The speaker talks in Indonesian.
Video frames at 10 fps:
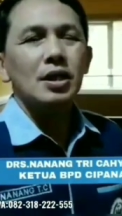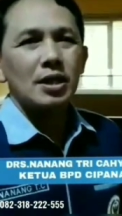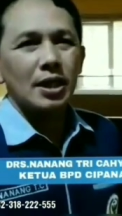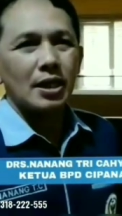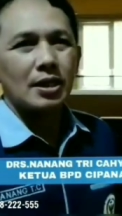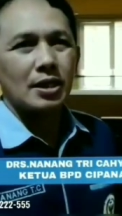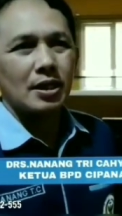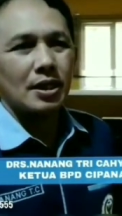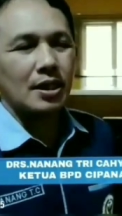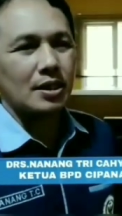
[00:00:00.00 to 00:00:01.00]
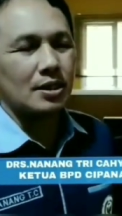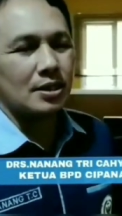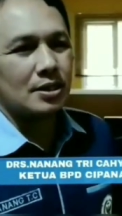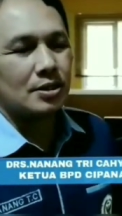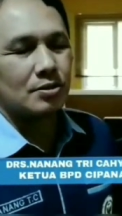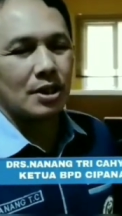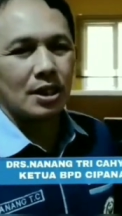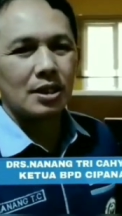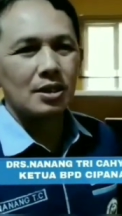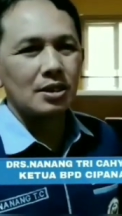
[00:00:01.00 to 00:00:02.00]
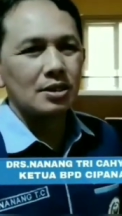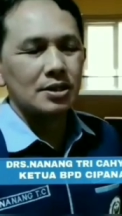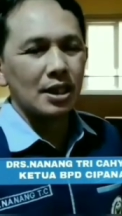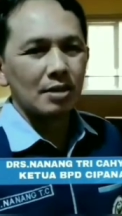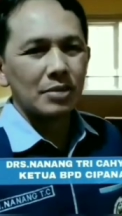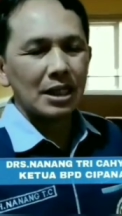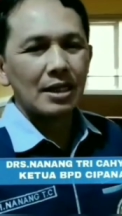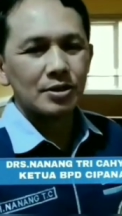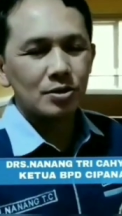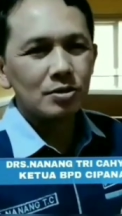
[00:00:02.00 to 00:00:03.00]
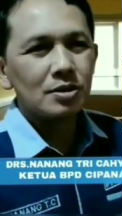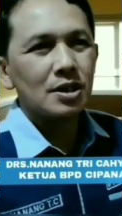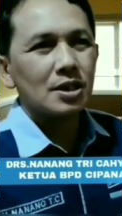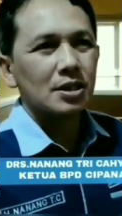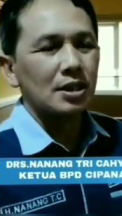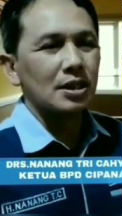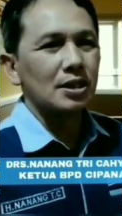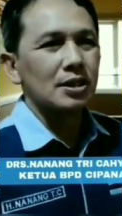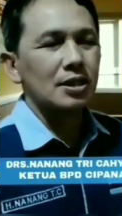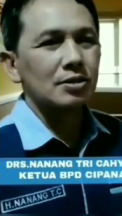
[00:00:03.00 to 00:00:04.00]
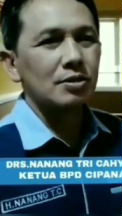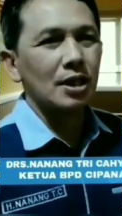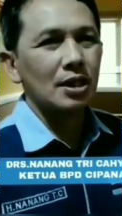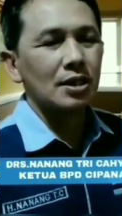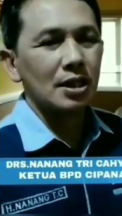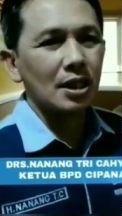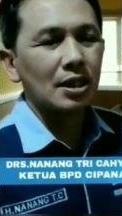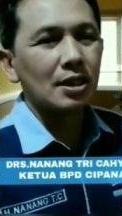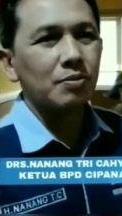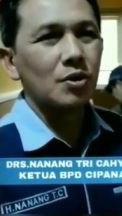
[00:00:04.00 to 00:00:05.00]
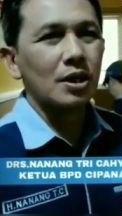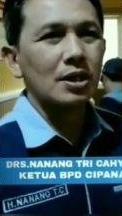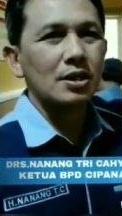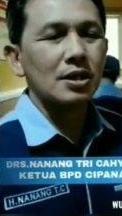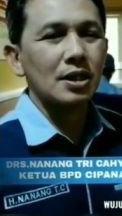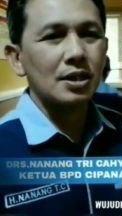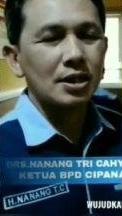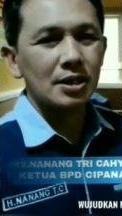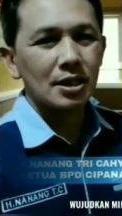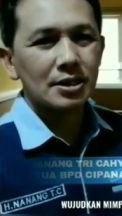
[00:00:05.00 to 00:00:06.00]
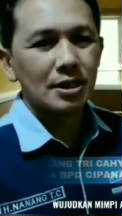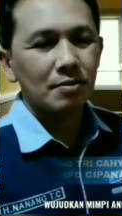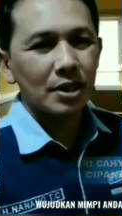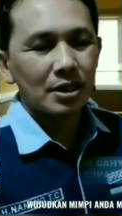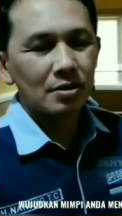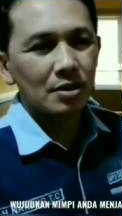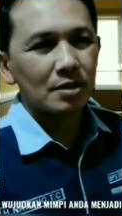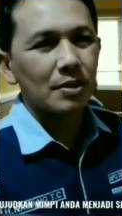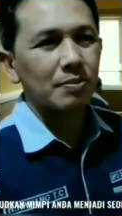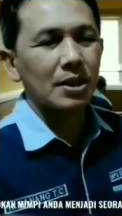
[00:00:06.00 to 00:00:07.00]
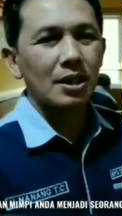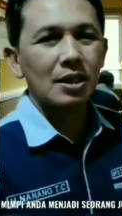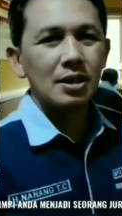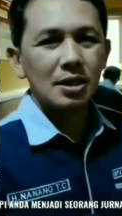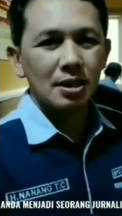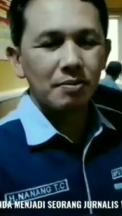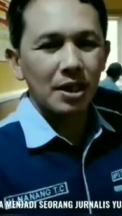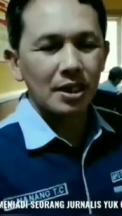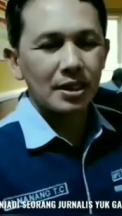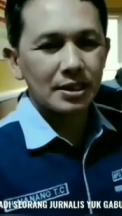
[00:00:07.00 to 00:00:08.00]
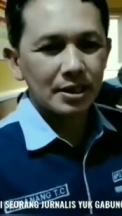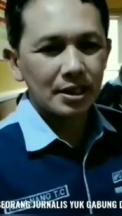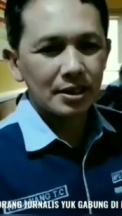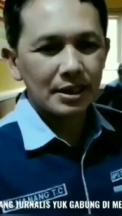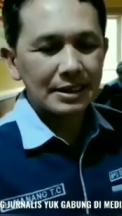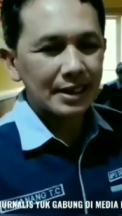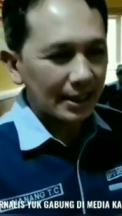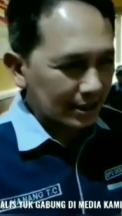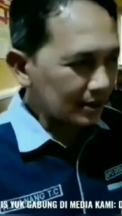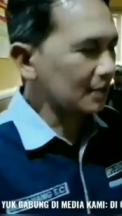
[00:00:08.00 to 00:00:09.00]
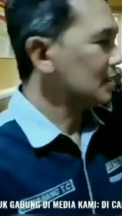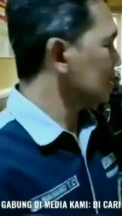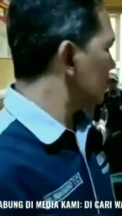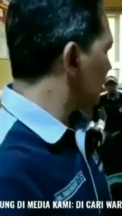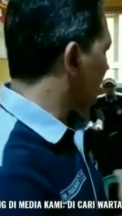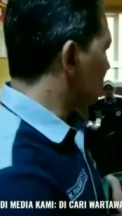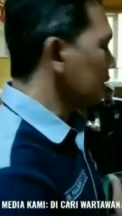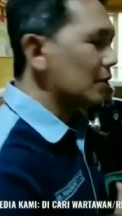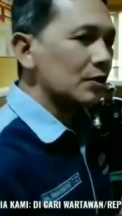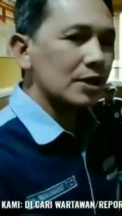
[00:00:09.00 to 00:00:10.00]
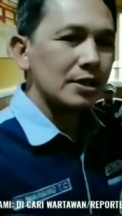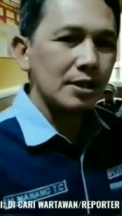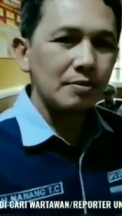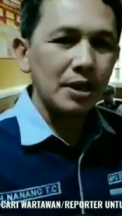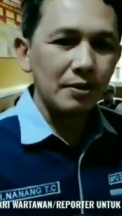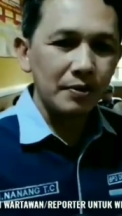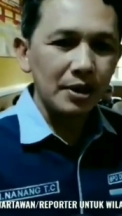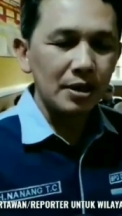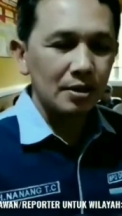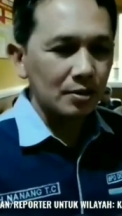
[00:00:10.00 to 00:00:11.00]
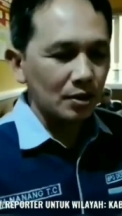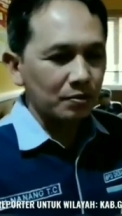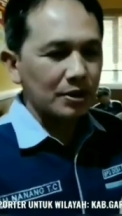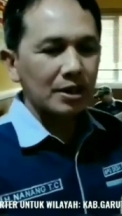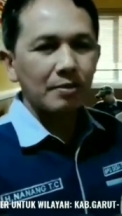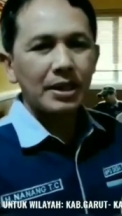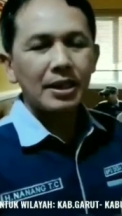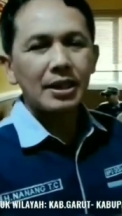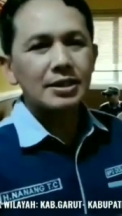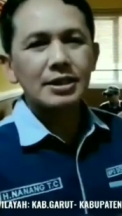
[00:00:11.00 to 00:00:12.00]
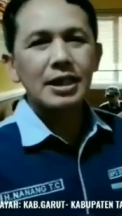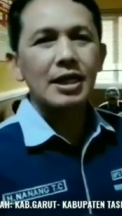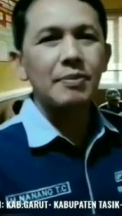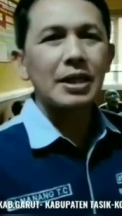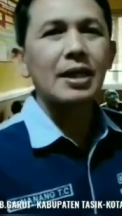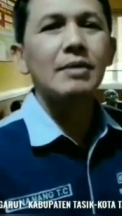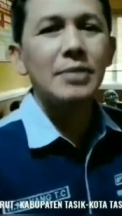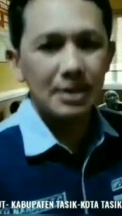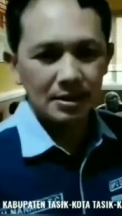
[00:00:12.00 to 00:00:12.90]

dan hari ini sudah sedang berlangsung Tadi kita sudah dengar laporan kegiatan yang disampaikan oleh Bapak jaksa dan saat ini kami baru saja briefing untuk menyampaikan hasil tanggapan kami